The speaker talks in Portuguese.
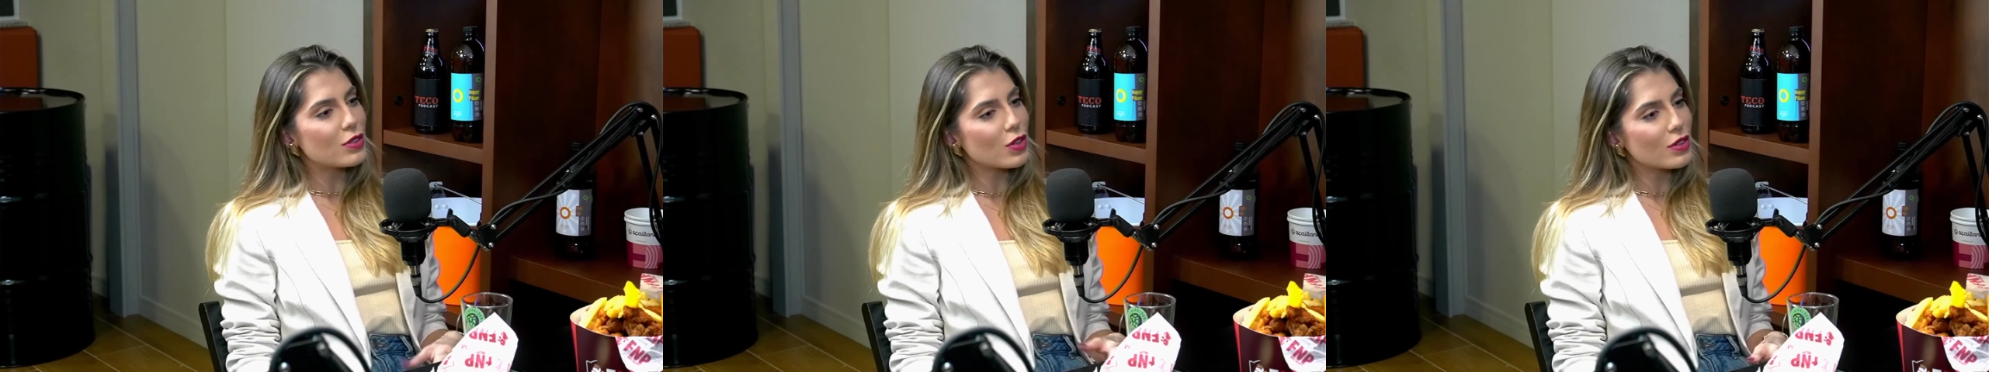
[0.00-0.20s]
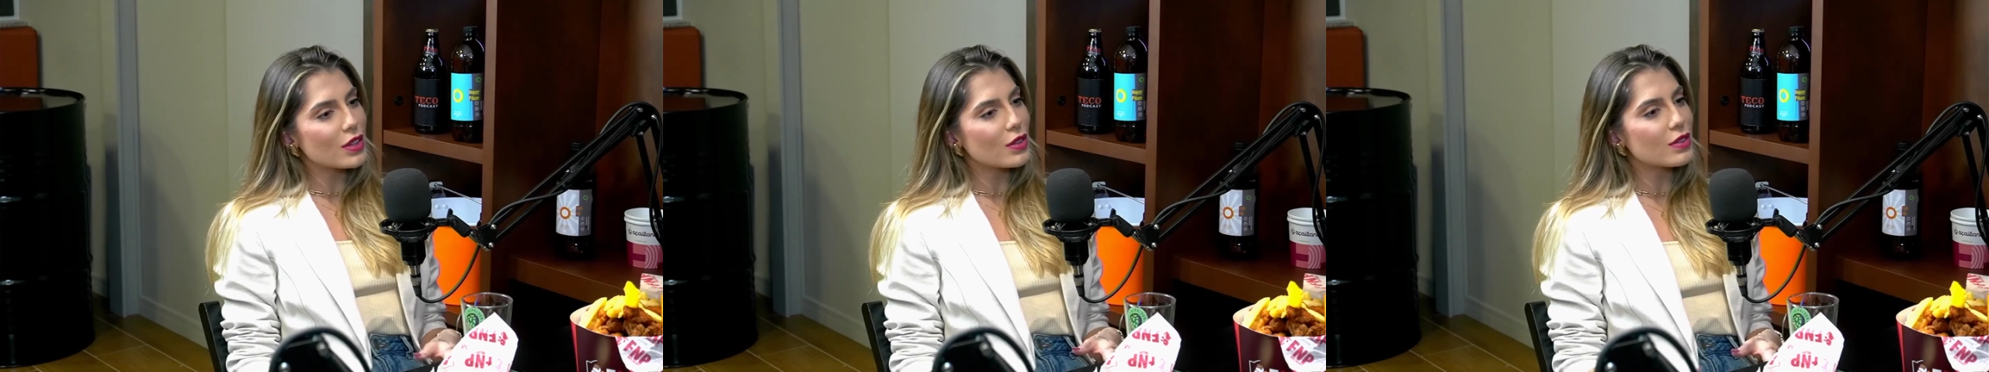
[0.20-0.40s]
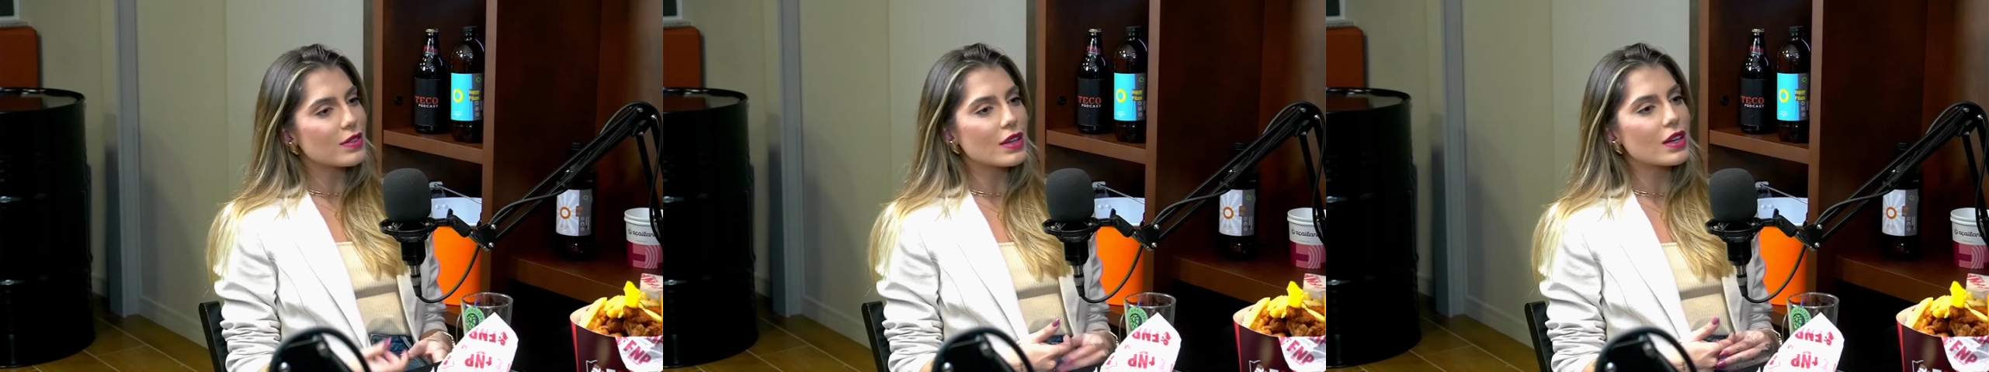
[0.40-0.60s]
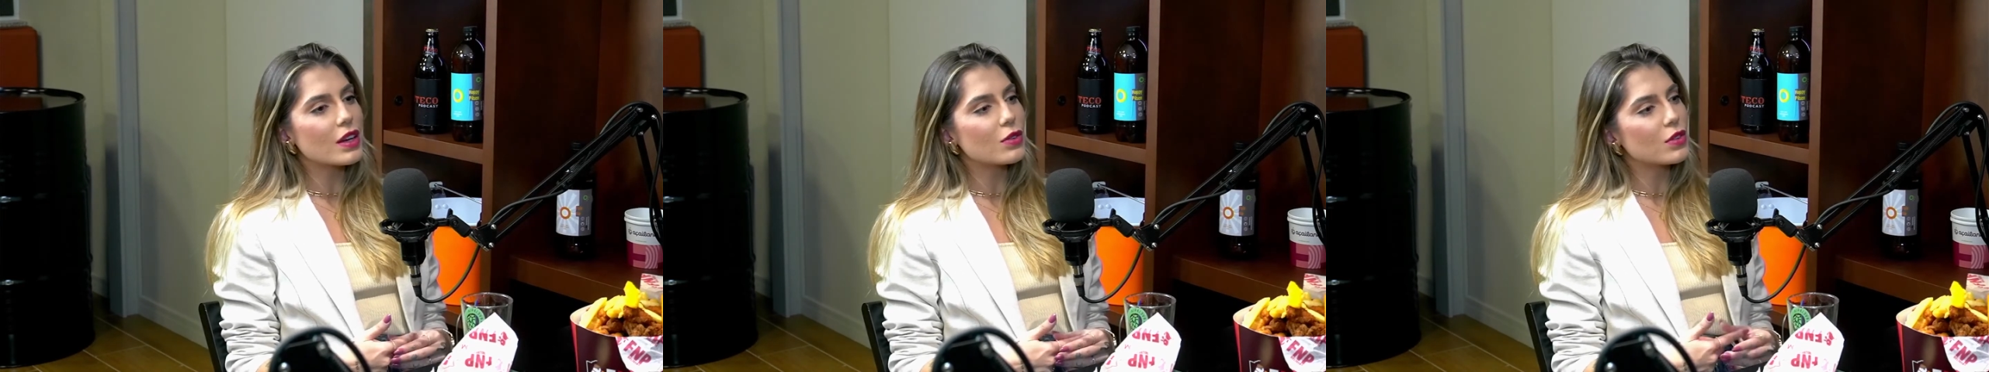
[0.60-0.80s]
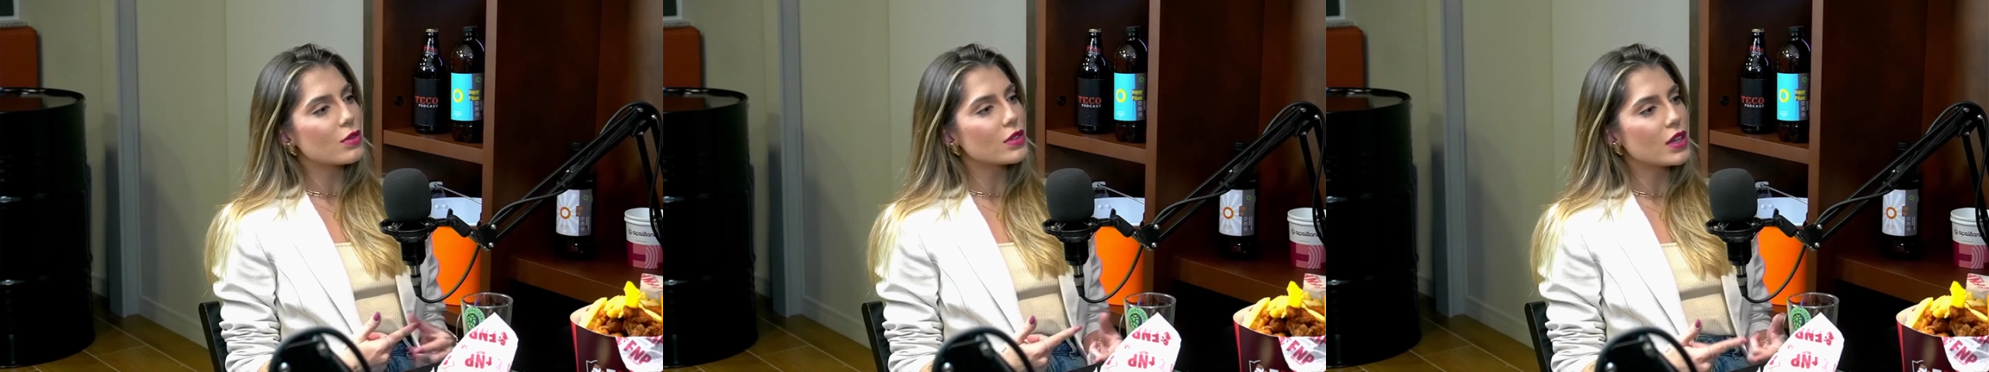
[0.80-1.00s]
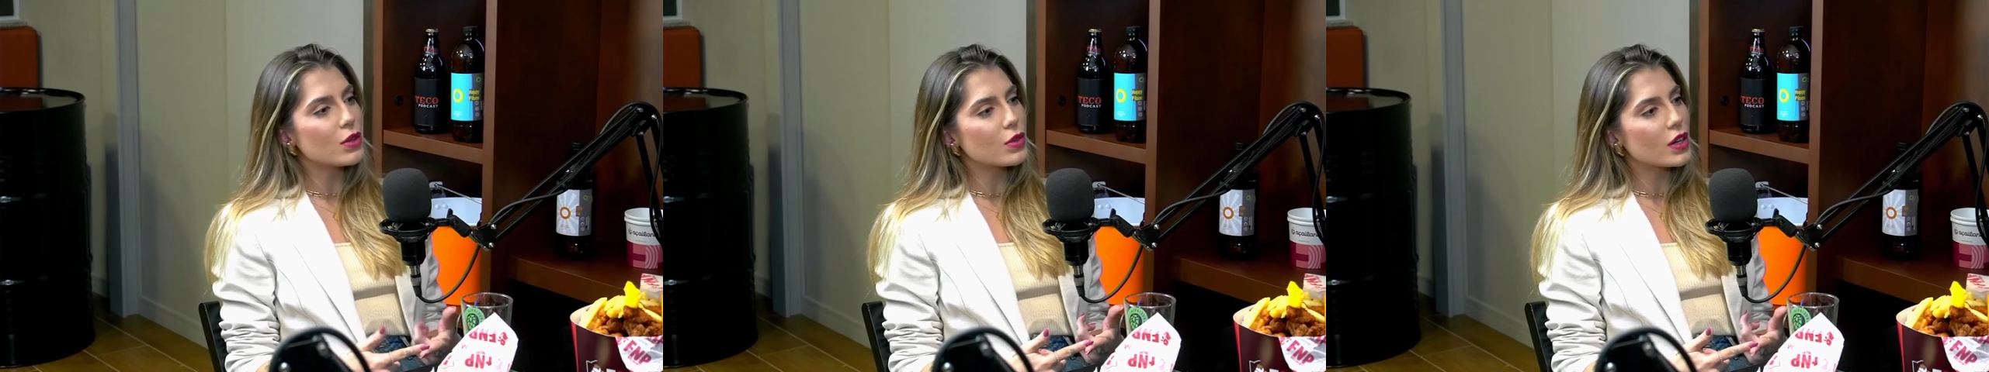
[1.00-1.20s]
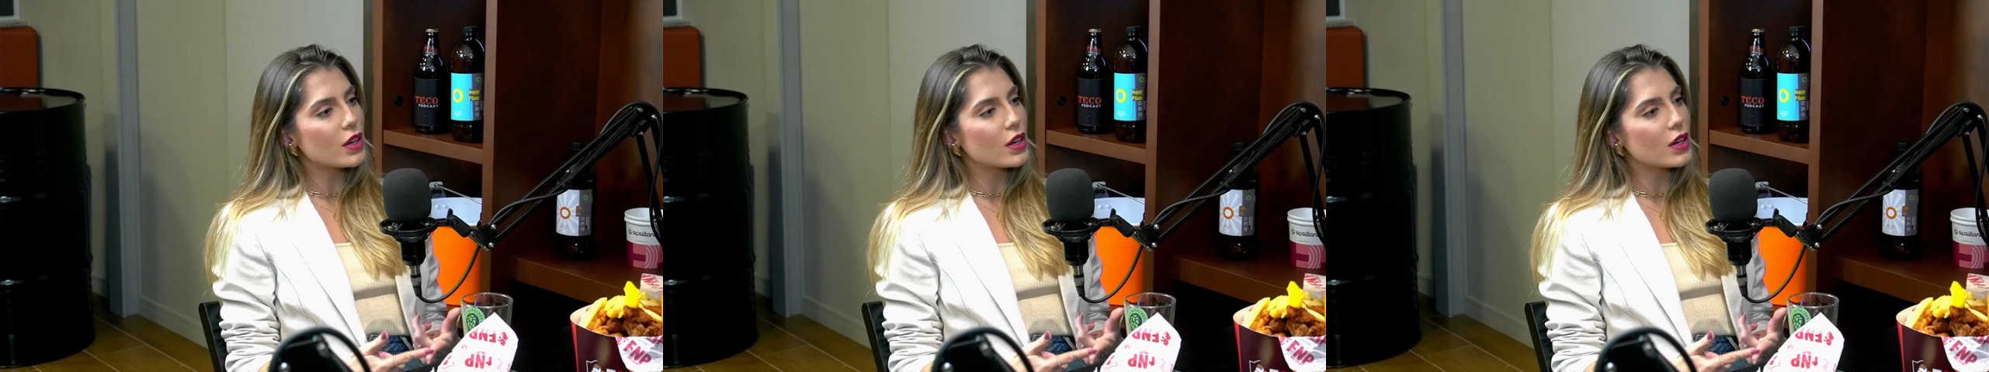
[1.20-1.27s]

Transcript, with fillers: só tenho Instagram, não tenho Sim.